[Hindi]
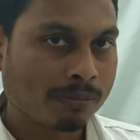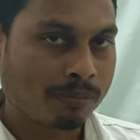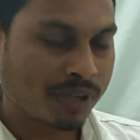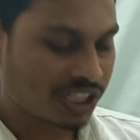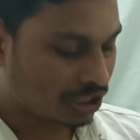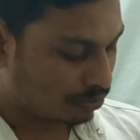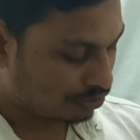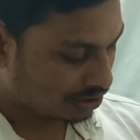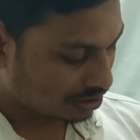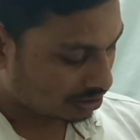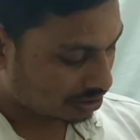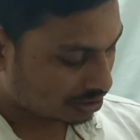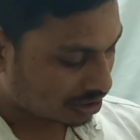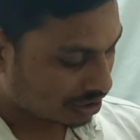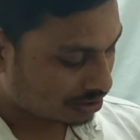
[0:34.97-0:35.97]
बेस्ट विजन
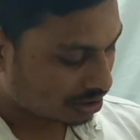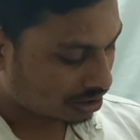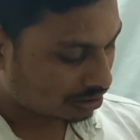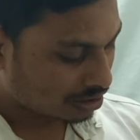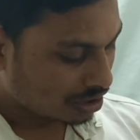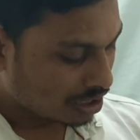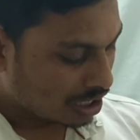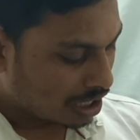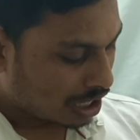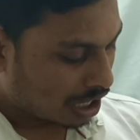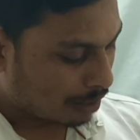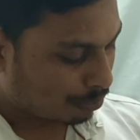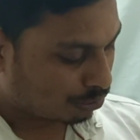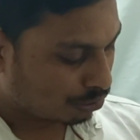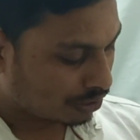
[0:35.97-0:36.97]
के साथ साथ
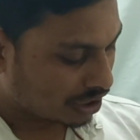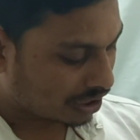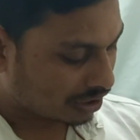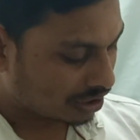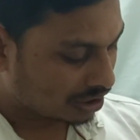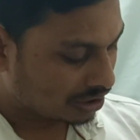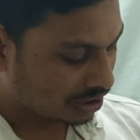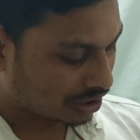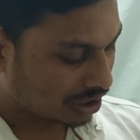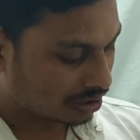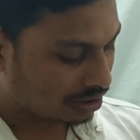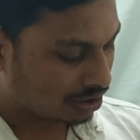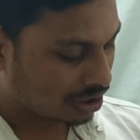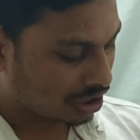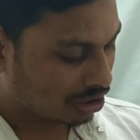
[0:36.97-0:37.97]
आपको एक्रेलिक
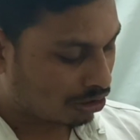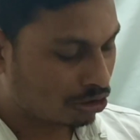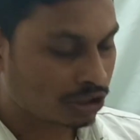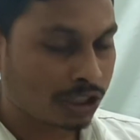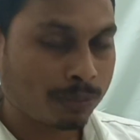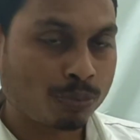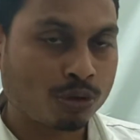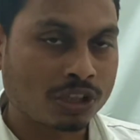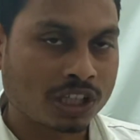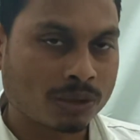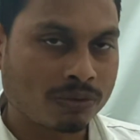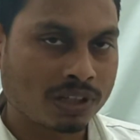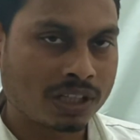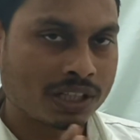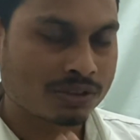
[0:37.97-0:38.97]
रहती है और ये
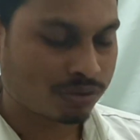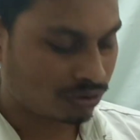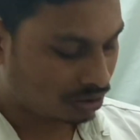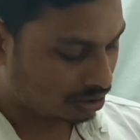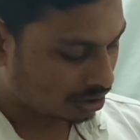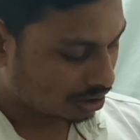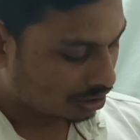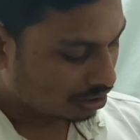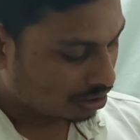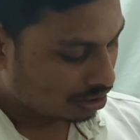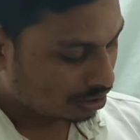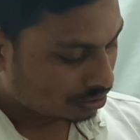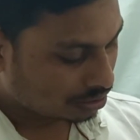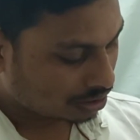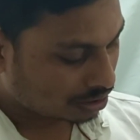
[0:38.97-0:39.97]
फोल्डेबल लेंस होती है
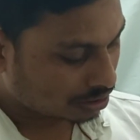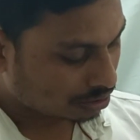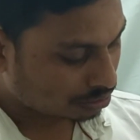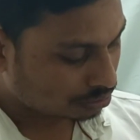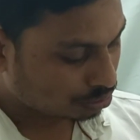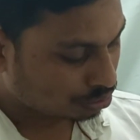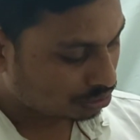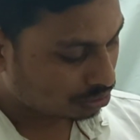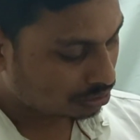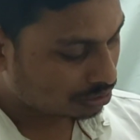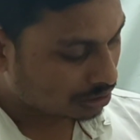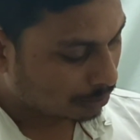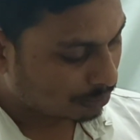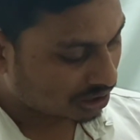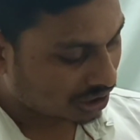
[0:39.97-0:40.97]
थोड़ी थोड़ी तो
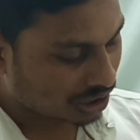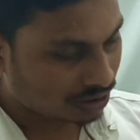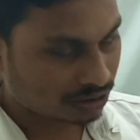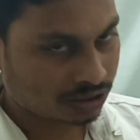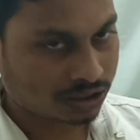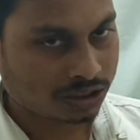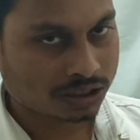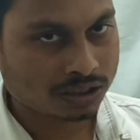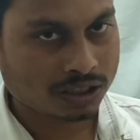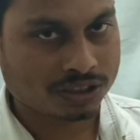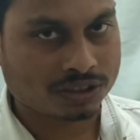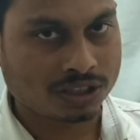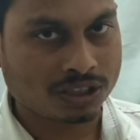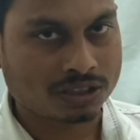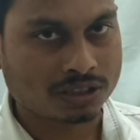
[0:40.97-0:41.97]
देर हम बता देते हैं
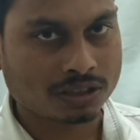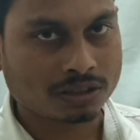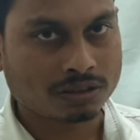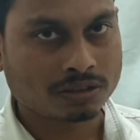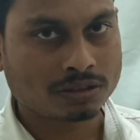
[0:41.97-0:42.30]
नज़दीक से